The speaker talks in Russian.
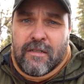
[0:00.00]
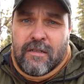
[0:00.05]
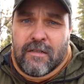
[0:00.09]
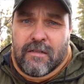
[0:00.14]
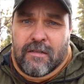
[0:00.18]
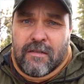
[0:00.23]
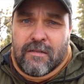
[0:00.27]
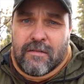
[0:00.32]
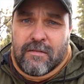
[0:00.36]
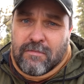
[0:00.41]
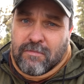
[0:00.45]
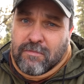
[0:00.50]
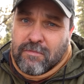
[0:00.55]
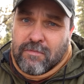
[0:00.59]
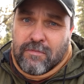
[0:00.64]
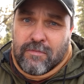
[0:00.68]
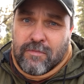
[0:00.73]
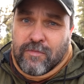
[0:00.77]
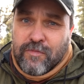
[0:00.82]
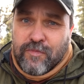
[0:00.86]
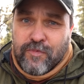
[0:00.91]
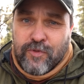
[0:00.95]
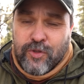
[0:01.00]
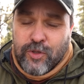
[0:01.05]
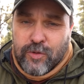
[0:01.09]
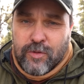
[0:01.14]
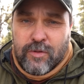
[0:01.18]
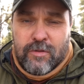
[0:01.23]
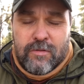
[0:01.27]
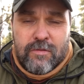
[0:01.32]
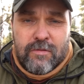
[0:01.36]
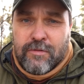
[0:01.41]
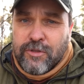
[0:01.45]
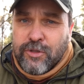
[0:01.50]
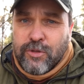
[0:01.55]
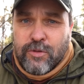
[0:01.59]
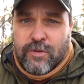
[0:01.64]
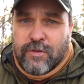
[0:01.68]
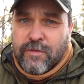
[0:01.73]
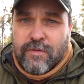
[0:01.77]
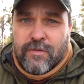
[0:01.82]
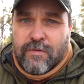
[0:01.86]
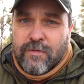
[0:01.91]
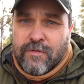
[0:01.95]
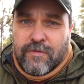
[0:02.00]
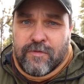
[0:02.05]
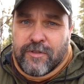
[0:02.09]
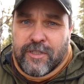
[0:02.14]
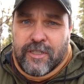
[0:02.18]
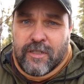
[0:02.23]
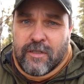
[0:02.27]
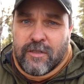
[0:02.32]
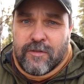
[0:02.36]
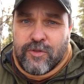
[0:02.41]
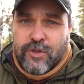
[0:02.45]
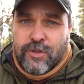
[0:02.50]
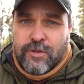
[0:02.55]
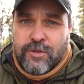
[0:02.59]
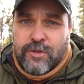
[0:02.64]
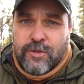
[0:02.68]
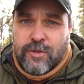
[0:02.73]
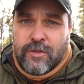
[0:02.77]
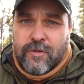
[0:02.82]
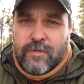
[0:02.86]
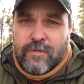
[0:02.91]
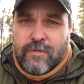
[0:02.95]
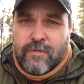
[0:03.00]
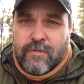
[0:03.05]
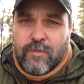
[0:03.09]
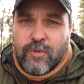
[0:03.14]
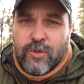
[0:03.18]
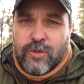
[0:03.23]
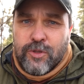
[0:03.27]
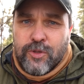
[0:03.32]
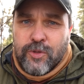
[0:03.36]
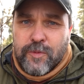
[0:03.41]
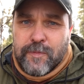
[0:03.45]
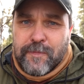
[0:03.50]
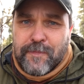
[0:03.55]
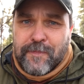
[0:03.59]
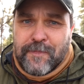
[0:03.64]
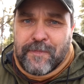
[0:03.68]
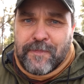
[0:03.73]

Э, все идет в дело, все идет в пользу.